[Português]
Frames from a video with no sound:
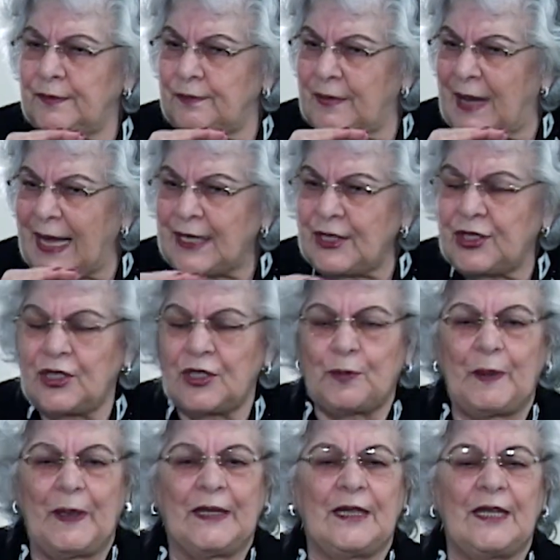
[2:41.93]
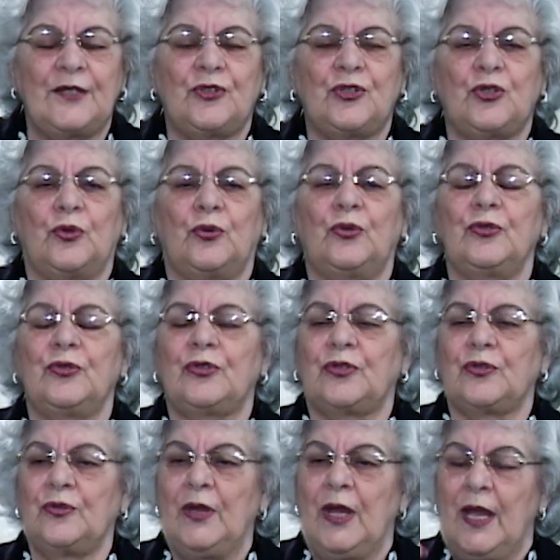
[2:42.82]
mais
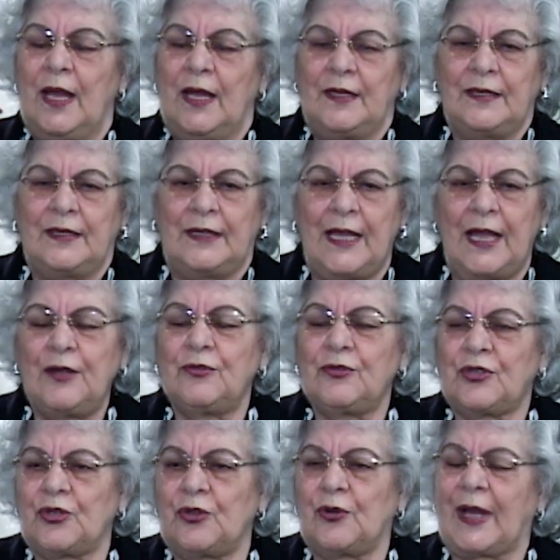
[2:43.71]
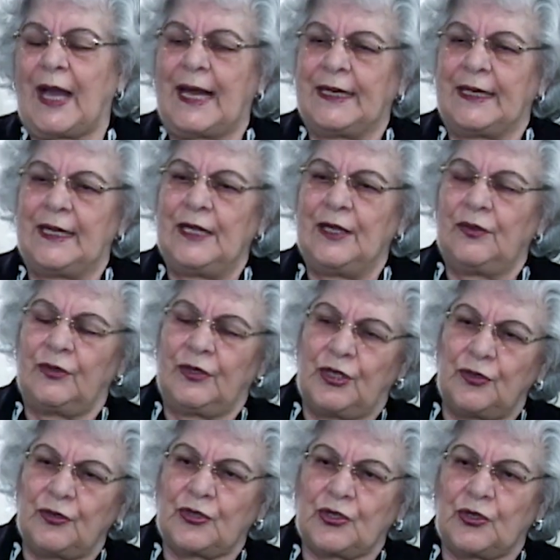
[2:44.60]
despretensioso, dê o seu carinho,
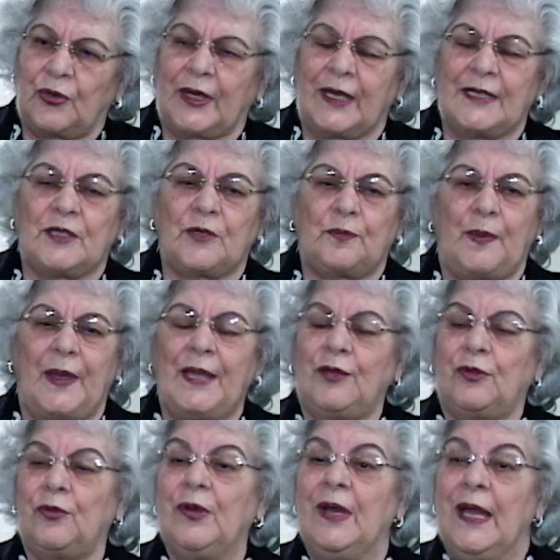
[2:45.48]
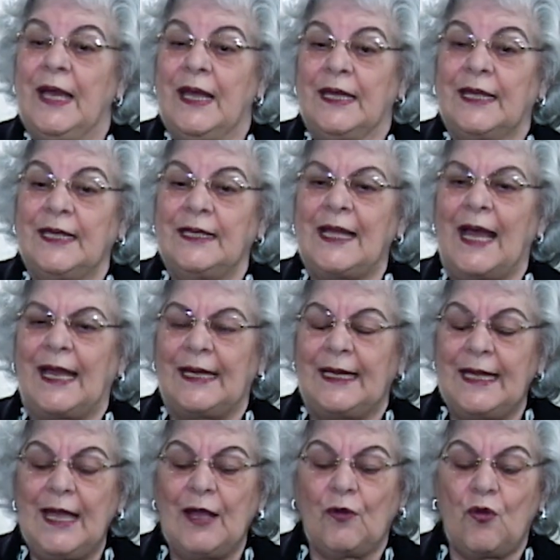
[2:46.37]
dê o seu respeito, que
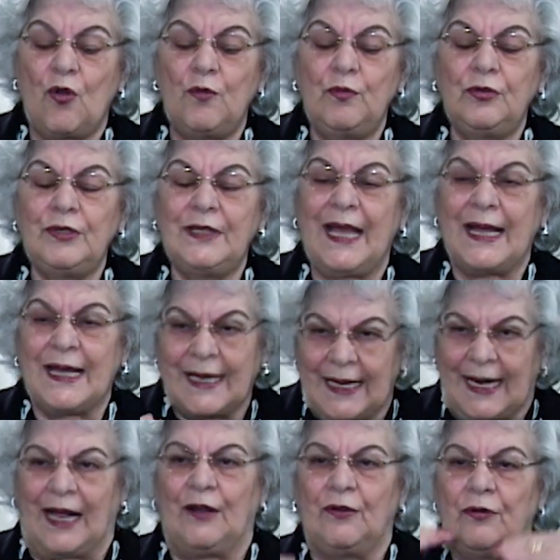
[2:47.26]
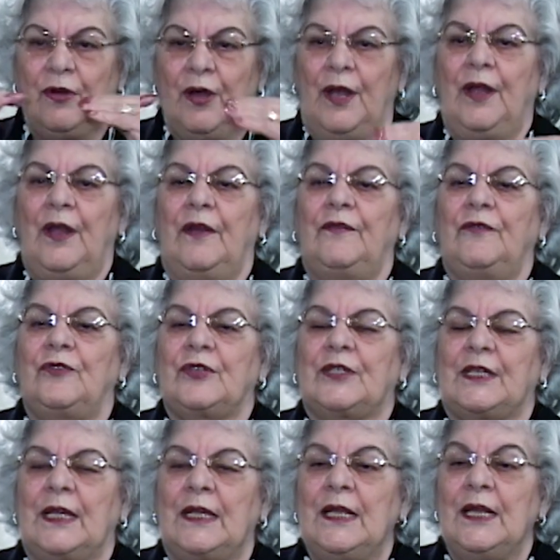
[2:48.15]
dali é como um degrau.
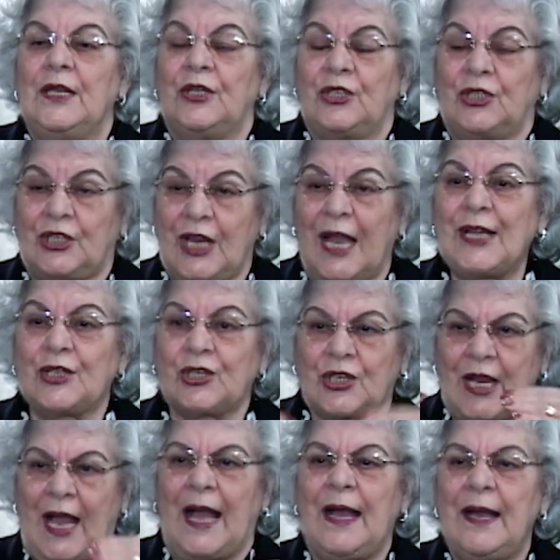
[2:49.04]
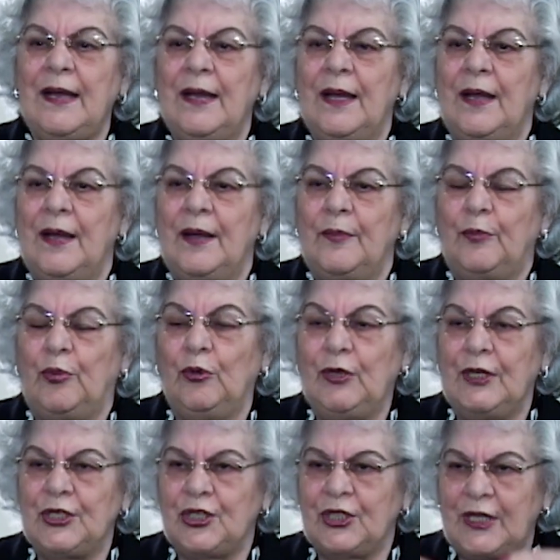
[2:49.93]
Você já já
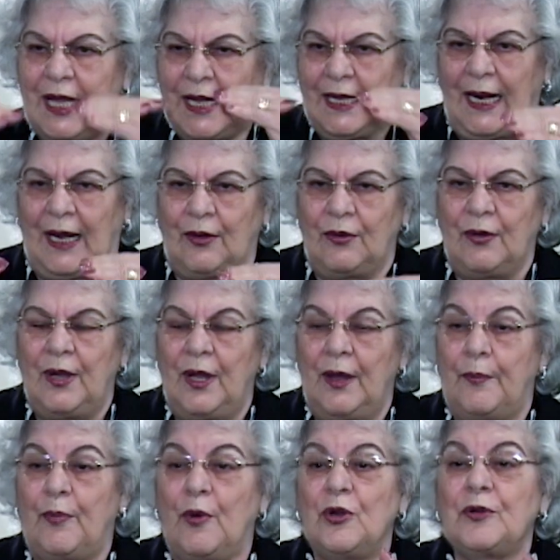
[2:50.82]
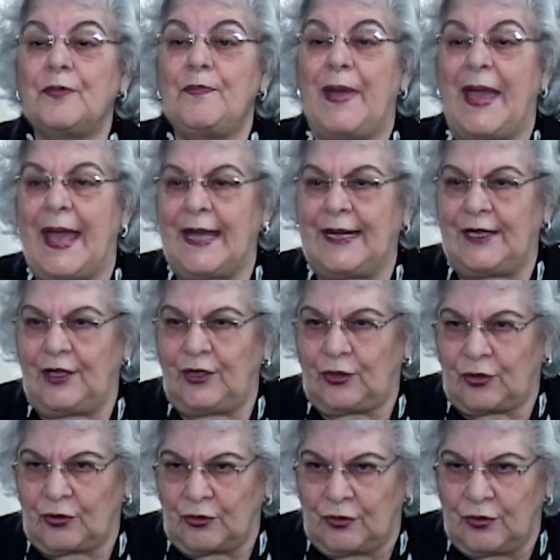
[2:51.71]
pula de degrau, por
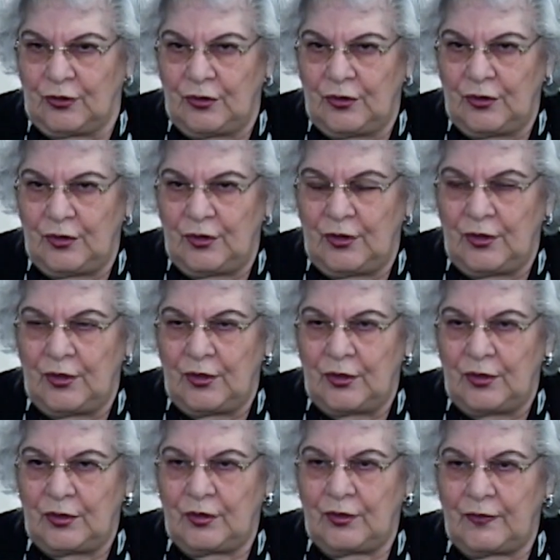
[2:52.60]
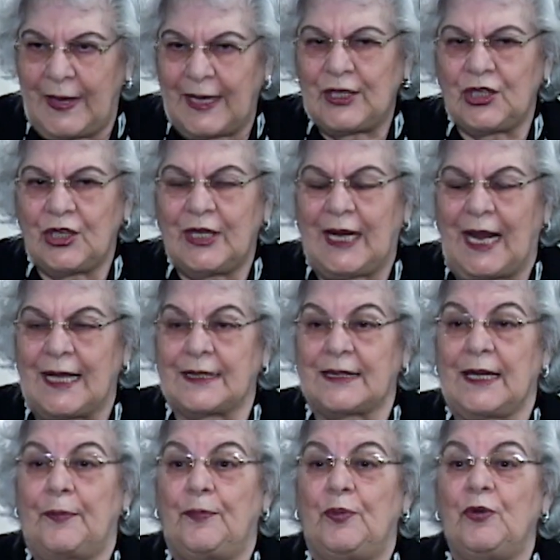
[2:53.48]
mérito. Não é de
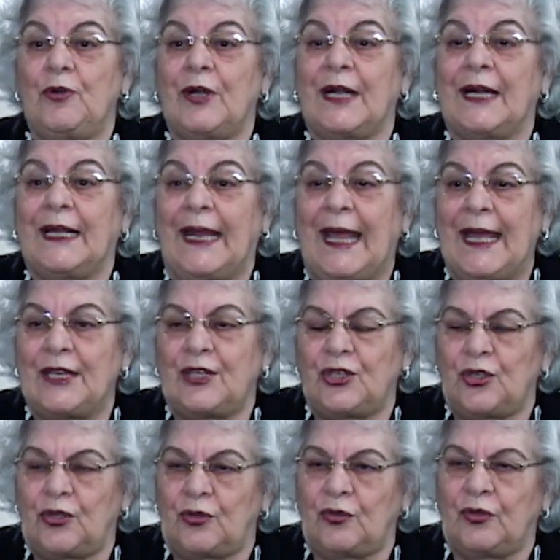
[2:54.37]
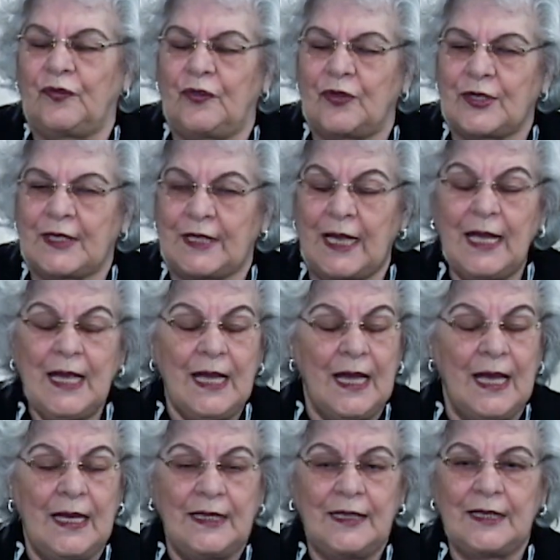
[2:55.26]
graça, é por crédito que
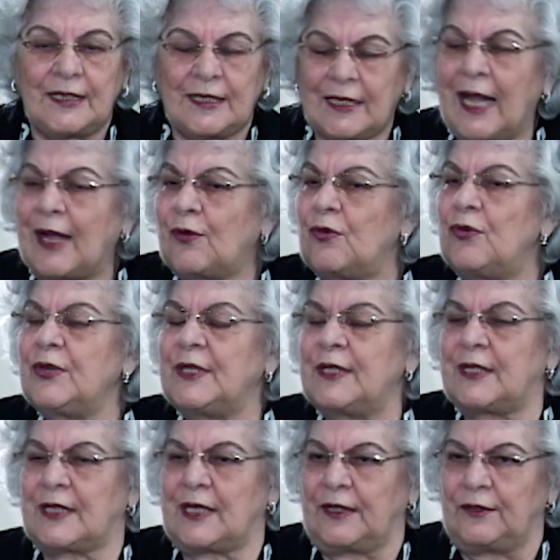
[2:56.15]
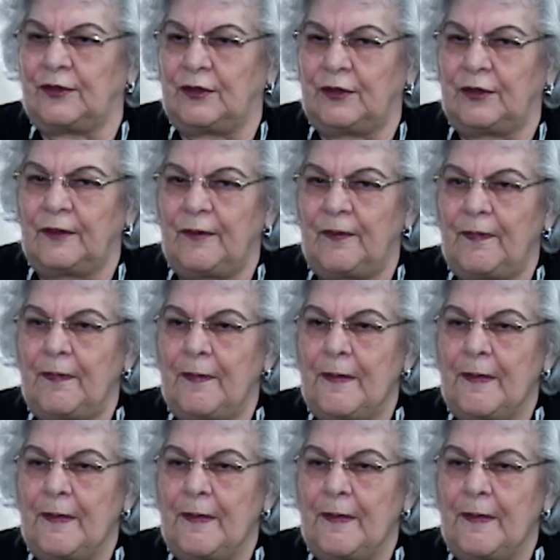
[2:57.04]
você está conquistando.